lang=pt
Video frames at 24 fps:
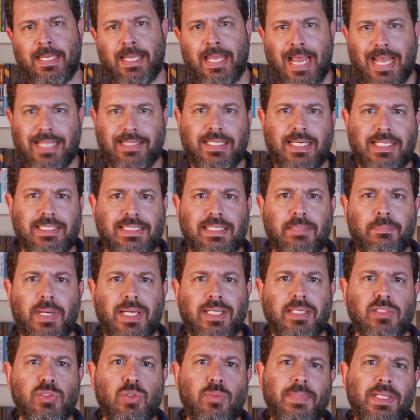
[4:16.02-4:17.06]
Há três
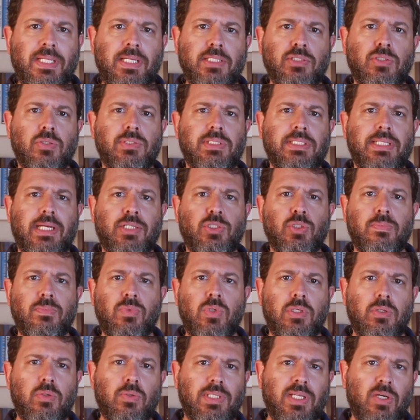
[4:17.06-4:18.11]
semanas, o ministro Sérgio
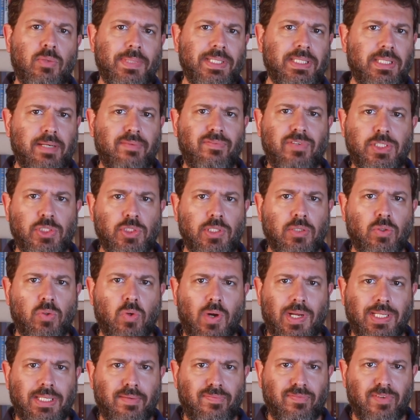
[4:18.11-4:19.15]
Moro deu uma entrevista no
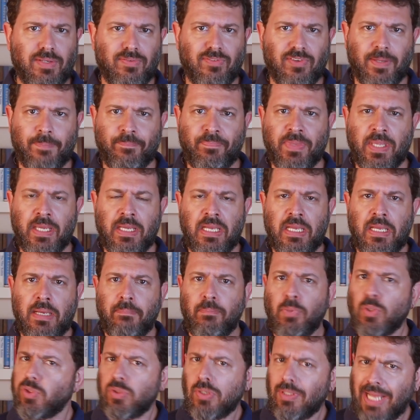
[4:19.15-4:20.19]
Roda Viva.
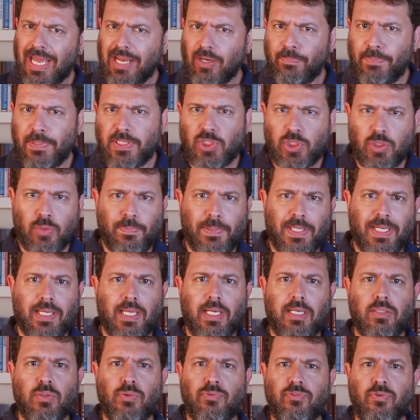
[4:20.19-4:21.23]
Bolsonaro pediu para que
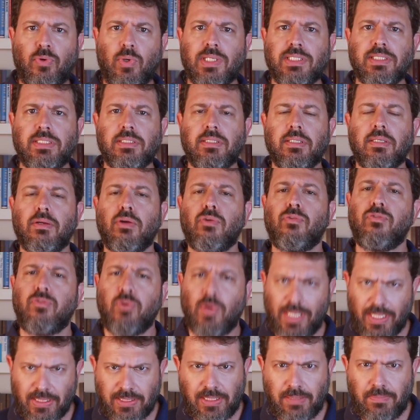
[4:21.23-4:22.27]
ele não fosse.
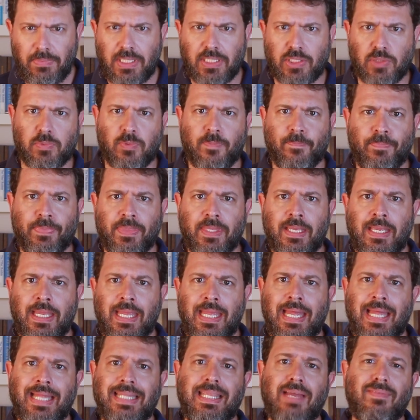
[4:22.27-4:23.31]
Foi assim mesmo.
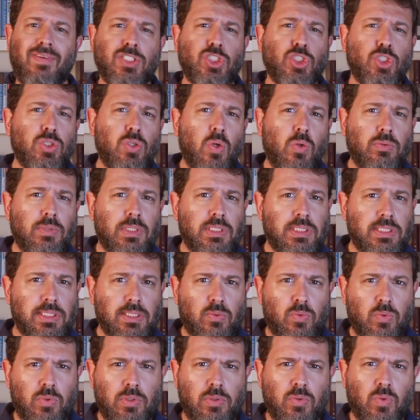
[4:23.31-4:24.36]
Estava solto e
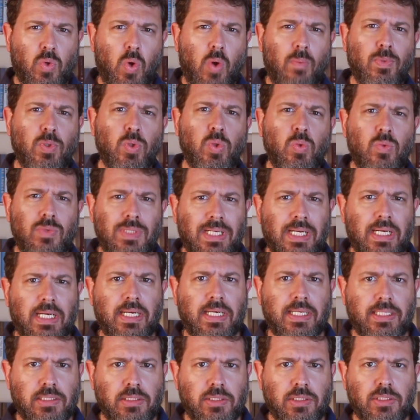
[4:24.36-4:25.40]
seguro como nunca
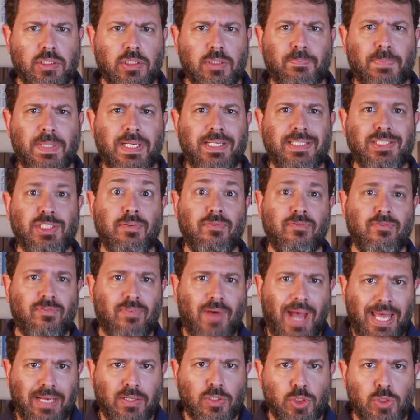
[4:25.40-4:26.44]
antes perante
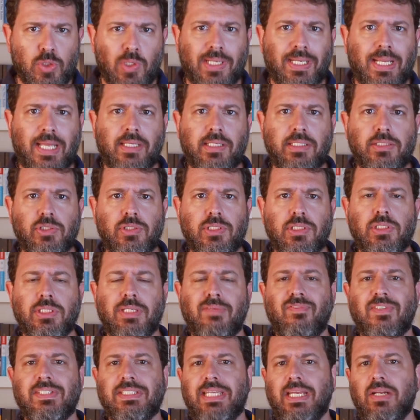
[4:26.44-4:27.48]
vários jornalistas que
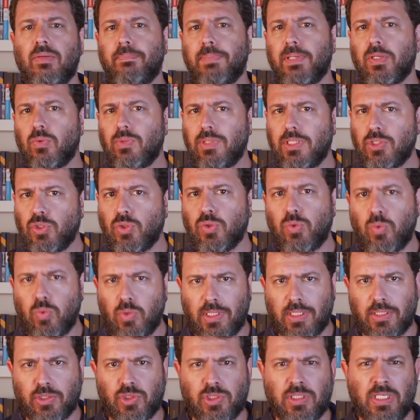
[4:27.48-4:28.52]
fizeram perguntas
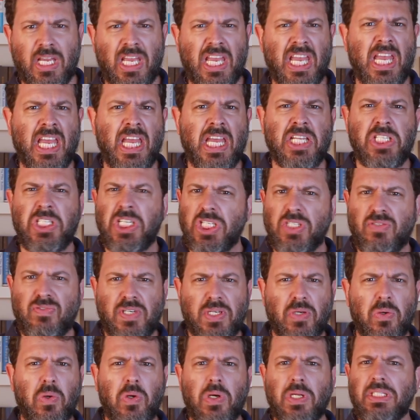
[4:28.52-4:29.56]
duras.
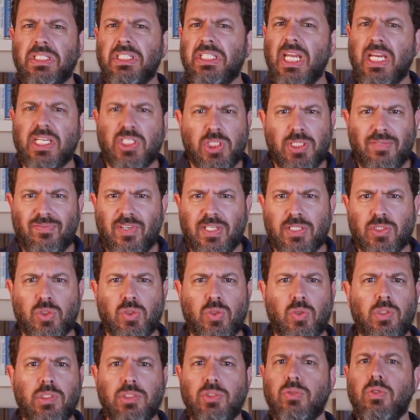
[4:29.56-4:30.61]
Desviou,
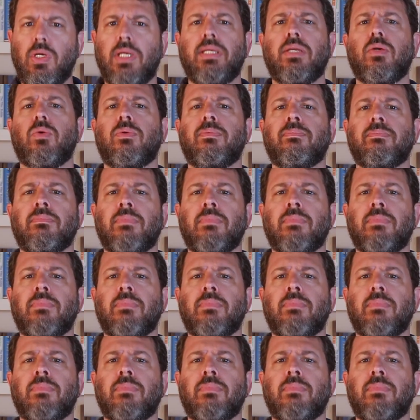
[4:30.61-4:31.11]
tergiversou, sorriu.